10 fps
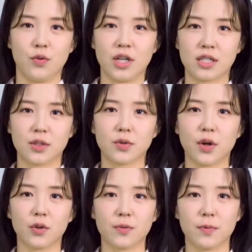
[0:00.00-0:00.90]
위식도
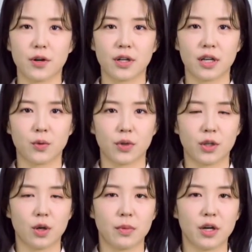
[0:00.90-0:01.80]
역류병이
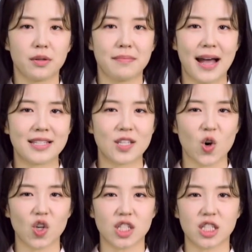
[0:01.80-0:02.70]
오래되면
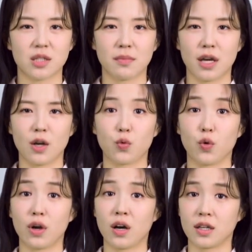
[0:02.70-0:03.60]
만성기침에
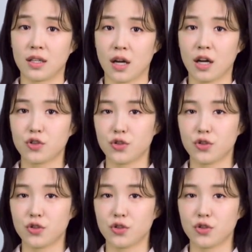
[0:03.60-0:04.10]
궤양이나